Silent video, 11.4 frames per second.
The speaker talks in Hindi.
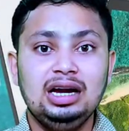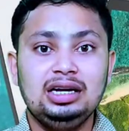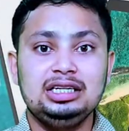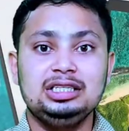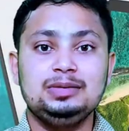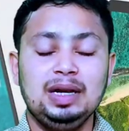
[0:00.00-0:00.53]
का
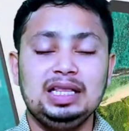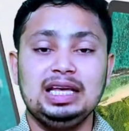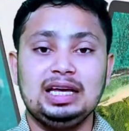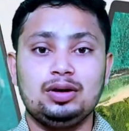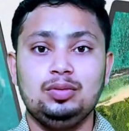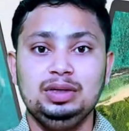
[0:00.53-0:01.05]
डिस्प्ले
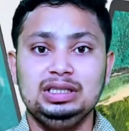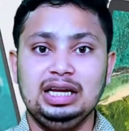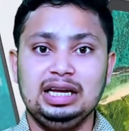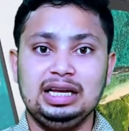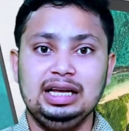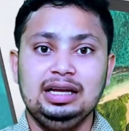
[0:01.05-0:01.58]
देखने को मिल
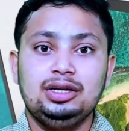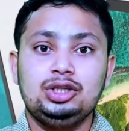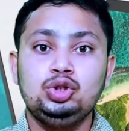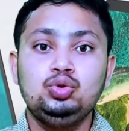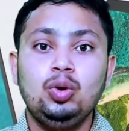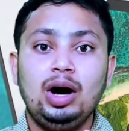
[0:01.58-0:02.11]
जाएंगे
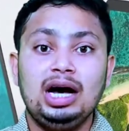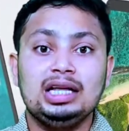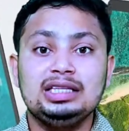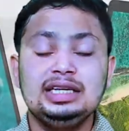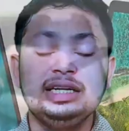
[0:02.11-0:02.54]
जो आती